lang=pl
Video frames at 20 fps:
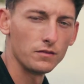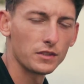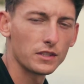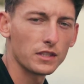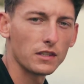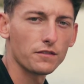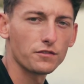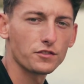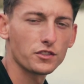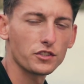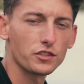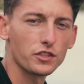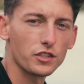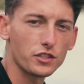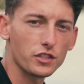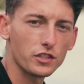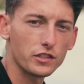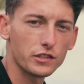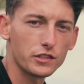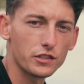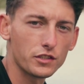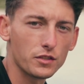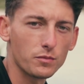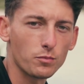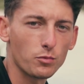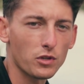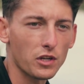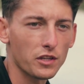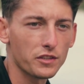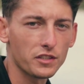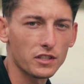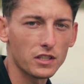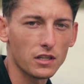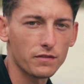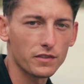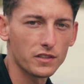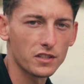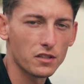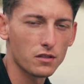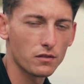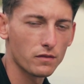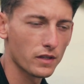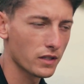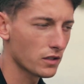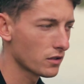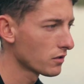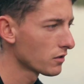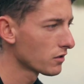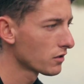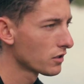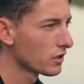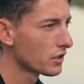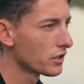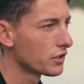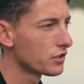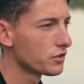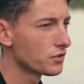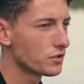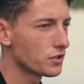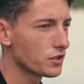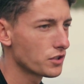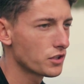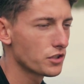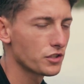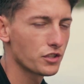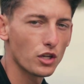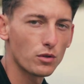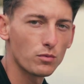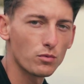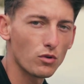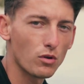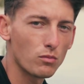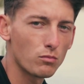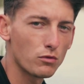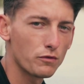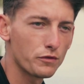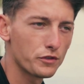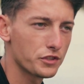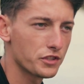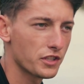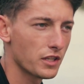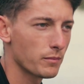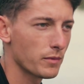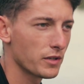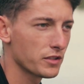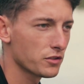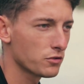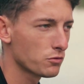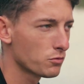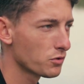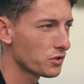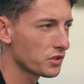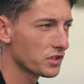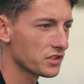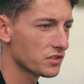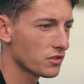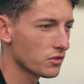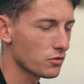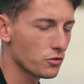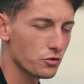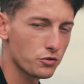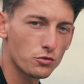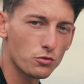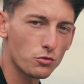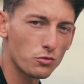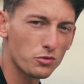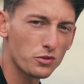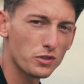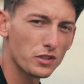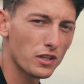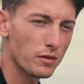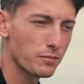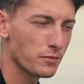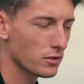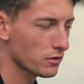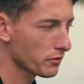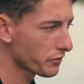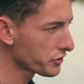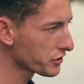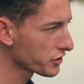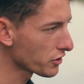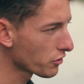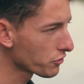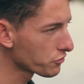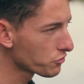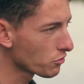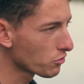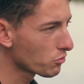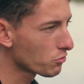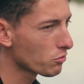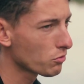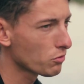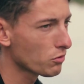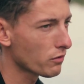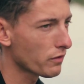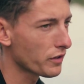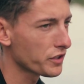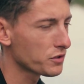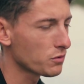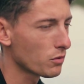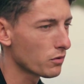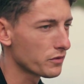Witam w trzeciej części poradnika federowego. Dziś chciałbym omówić temat, który jest dość trudny, mianowicie chodzi o gruntowanie